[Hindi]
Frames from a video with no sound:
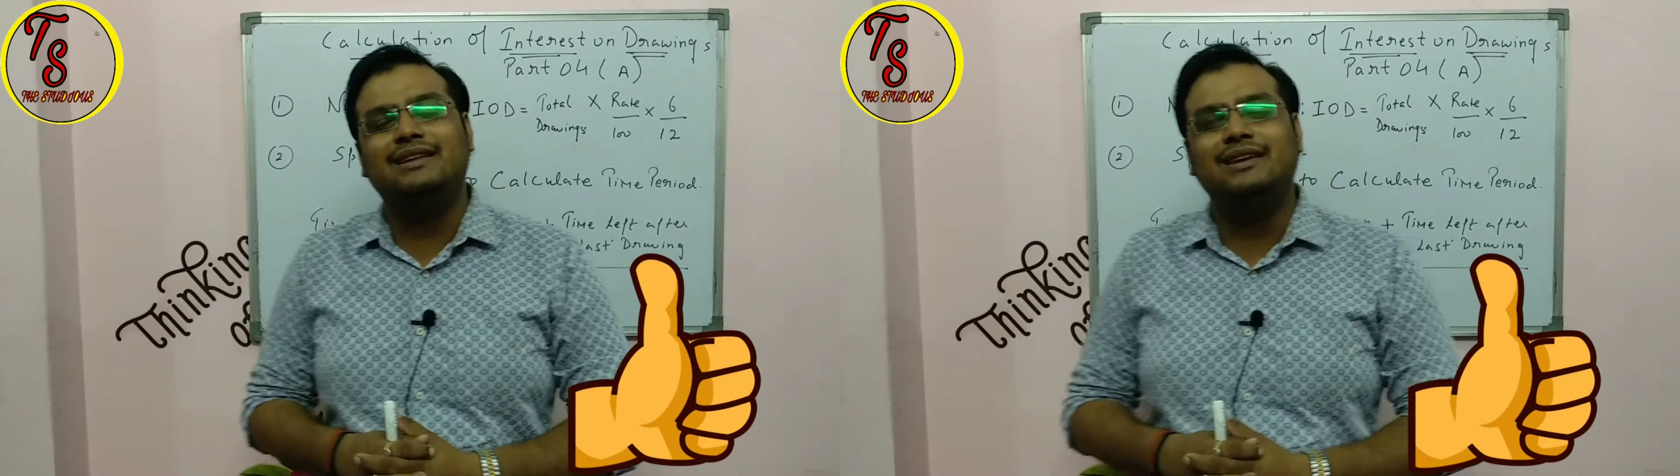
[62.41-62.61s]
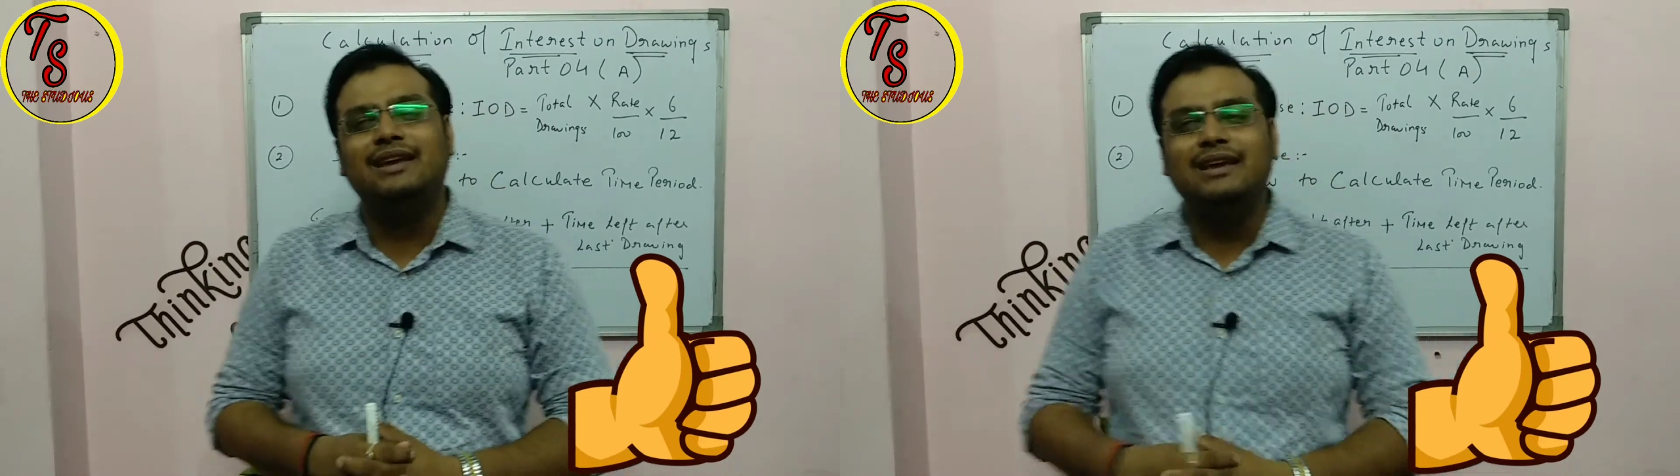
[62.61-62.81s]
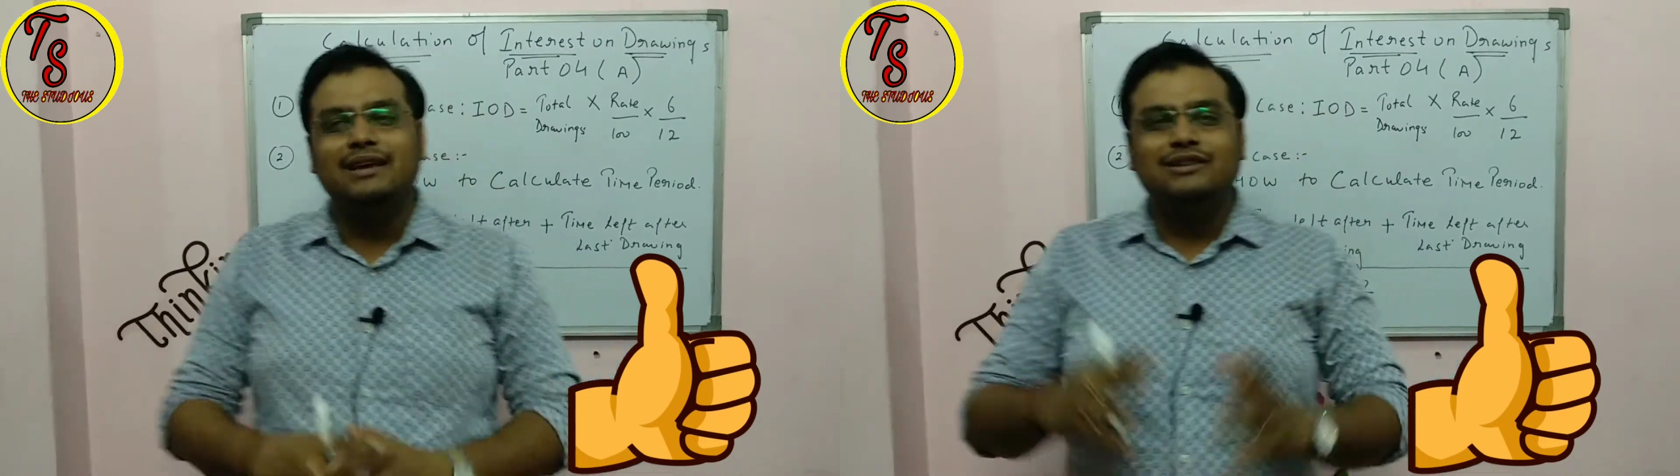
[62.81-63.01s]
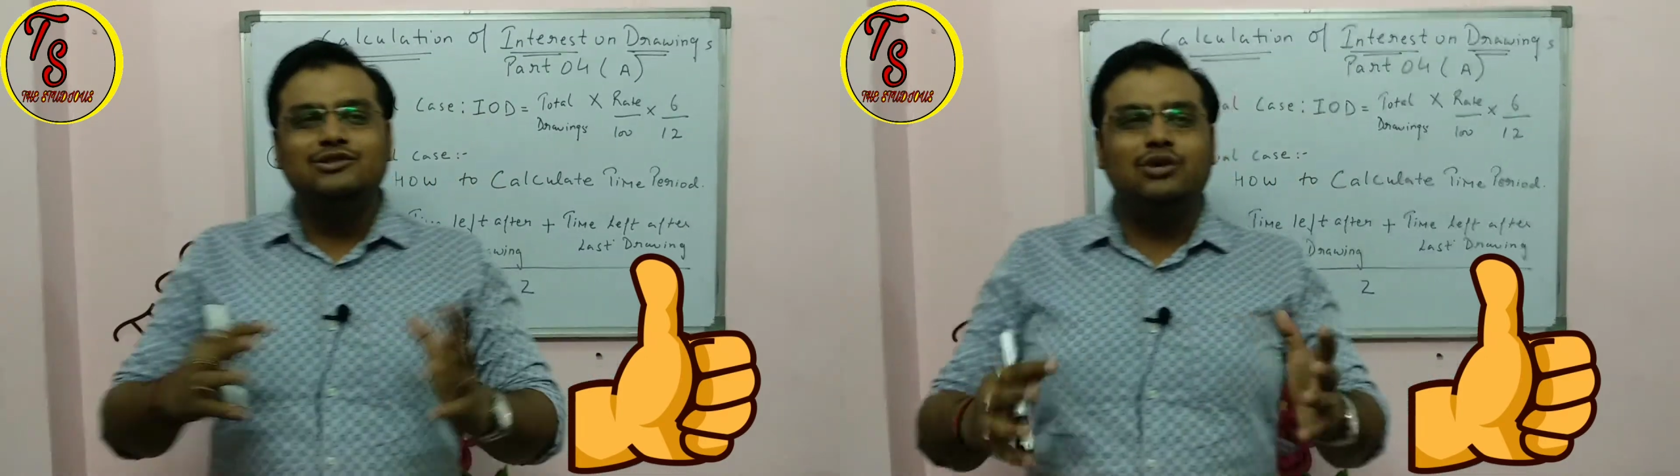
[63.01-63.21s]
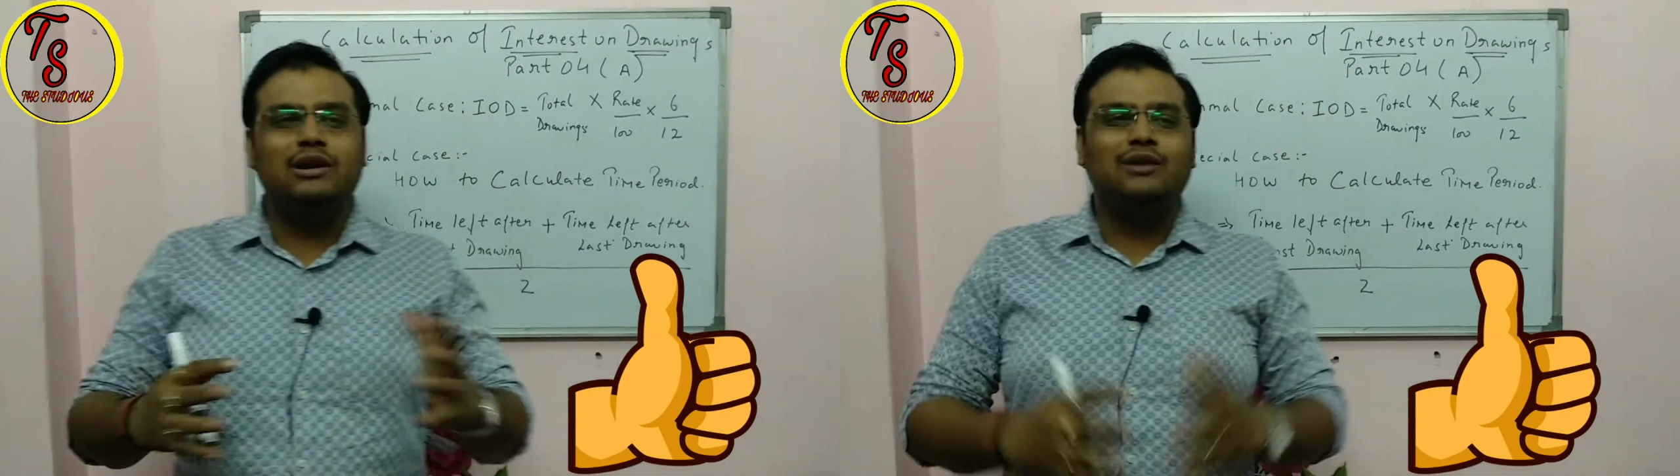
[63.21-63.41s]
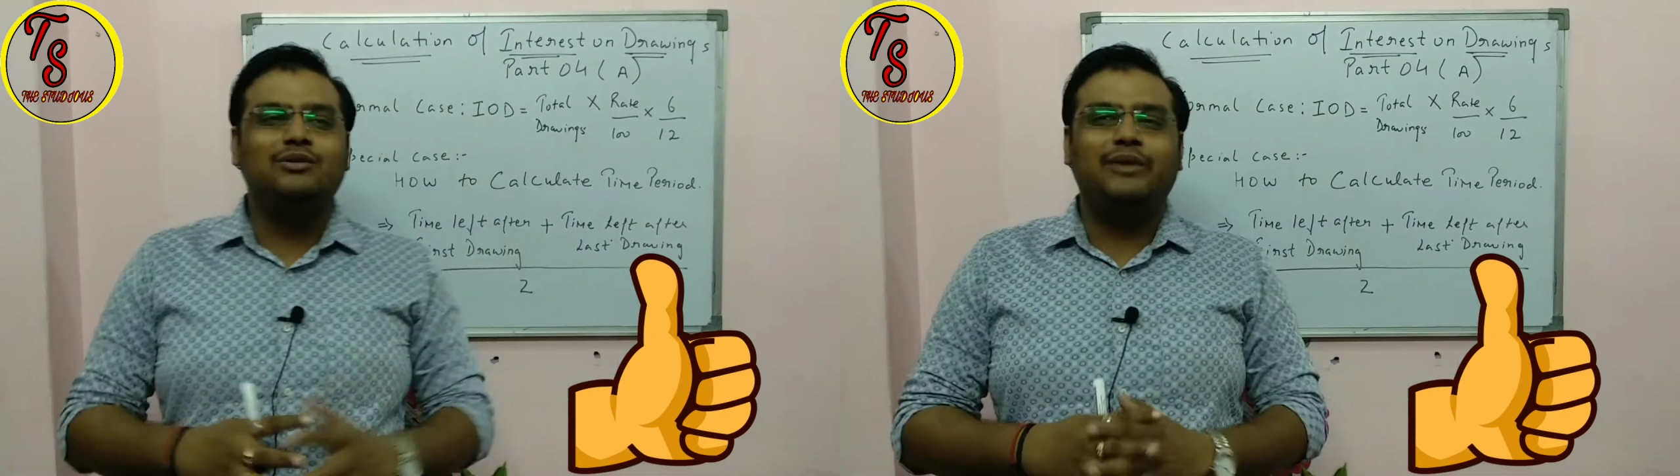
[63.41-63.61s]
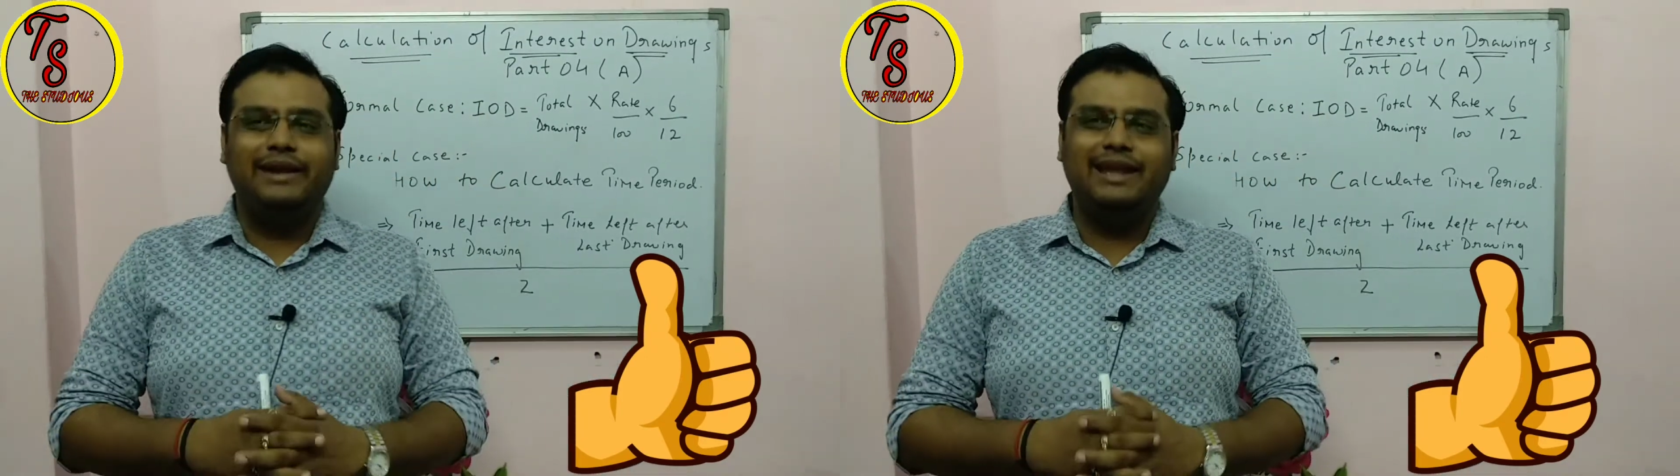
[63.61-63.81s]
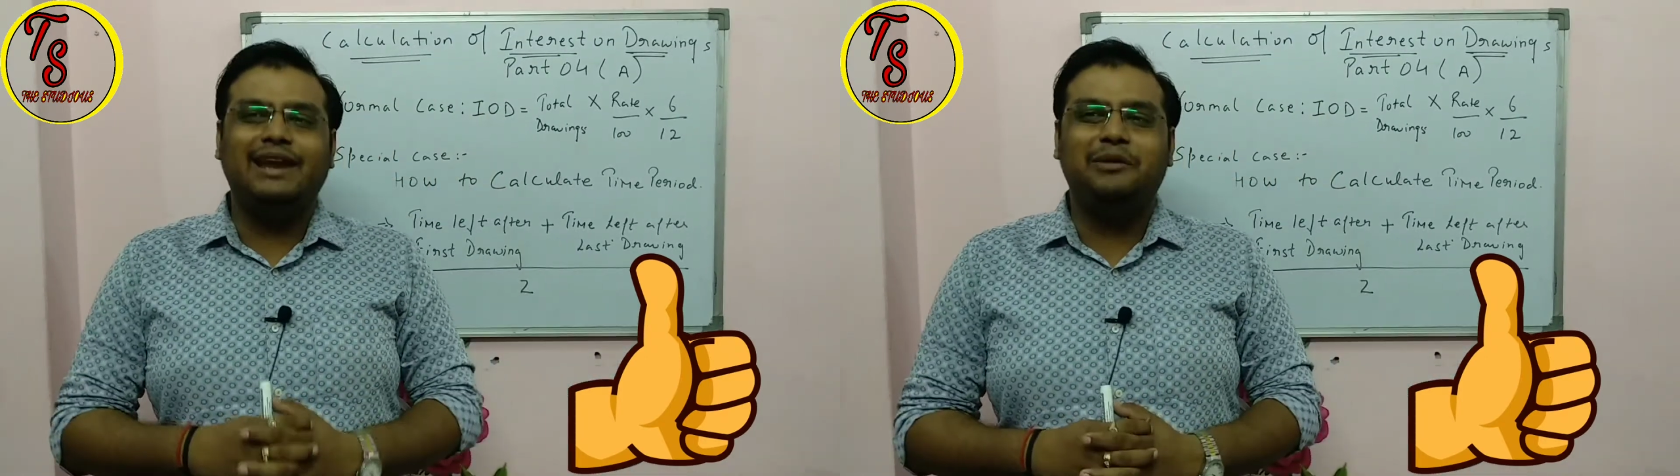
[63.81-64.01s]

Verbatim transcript: दी जो अराउंड ट्वेंटी